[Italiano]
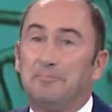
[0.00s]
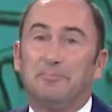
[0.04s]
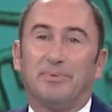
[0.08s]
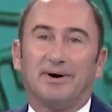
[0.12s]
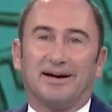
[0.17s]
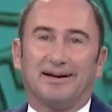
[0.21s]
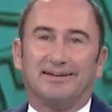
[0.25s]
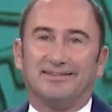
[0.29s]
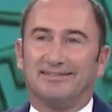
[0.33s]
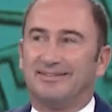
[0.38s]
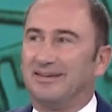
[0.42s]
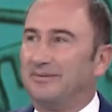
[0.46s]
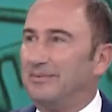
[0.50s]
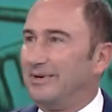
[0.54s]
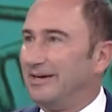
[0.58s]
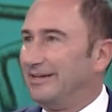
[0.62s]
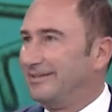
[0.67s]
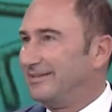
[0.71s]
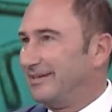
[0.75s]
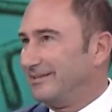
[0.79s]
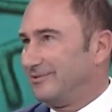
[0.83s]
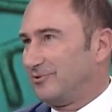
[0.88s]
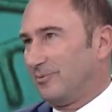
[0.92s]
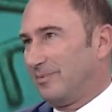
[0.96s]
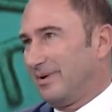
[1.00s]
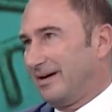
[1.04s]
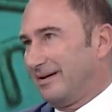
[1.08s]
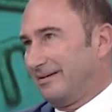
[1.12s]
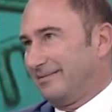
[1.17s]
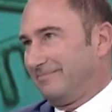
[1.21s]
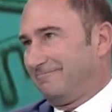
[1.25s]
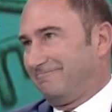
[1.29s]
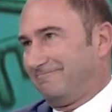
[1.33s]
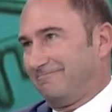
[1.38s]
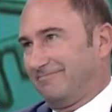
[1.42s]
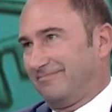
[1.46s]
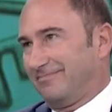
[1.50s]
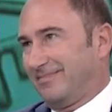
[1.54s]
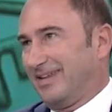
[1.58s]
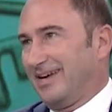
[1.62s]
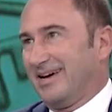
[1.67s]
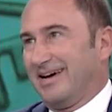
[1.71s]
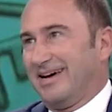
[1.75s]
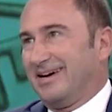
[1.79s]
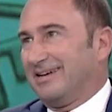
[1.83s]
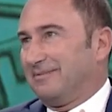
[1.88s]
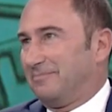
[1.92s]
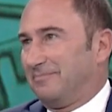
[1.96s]
apparentemente insomma,
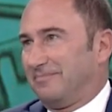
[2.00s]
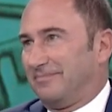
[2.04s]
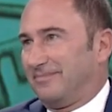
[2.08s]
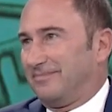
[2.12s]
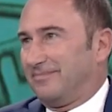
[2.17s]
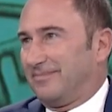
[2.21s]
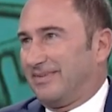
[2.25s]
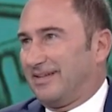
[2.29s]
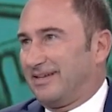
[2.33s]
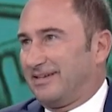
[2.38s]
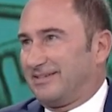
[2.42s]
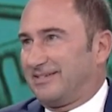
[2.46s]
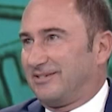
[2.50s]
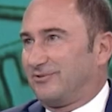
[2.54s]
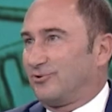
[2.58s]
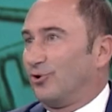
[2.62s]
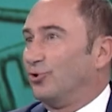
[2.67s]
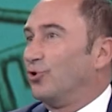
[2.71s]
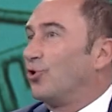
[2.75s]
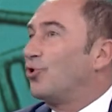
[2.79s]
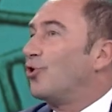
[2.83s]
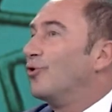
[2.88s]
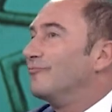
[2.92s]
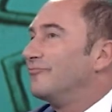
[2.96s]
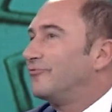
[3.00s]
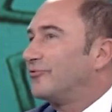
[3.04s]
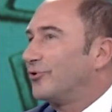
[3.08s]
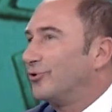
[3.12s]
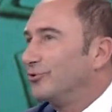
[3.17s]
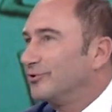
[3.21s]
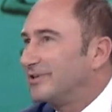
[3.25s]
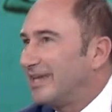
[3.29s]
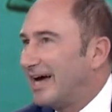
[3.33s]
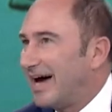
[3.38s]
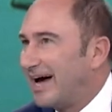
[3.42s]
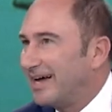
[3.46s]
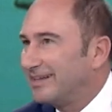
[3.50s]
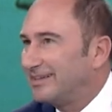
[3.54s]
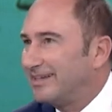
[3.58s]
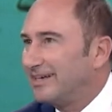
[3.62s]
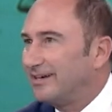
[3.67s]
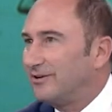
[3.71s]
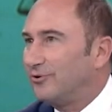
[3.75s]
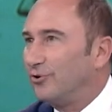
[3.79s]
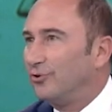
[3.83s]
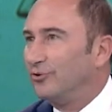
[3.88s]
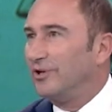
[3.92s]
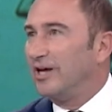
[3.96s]
sono
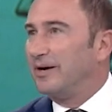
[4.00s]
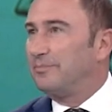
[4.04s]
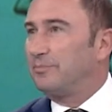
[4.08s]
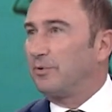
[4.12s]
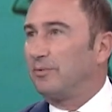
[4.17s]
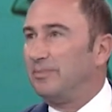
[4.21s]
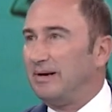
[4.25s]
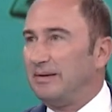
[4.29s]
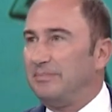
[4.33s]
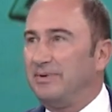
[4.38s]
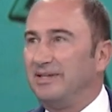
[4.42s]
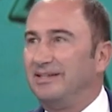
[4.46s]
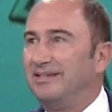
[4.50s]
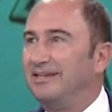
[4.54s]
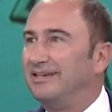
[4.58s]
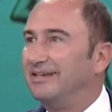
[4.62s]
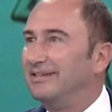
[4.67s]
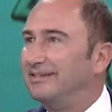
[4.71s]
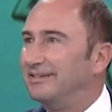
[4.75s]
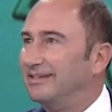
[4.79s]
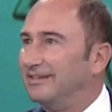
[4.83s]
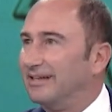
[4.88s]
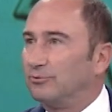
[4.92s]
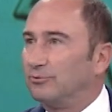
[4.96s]
confrontate con problemi di, di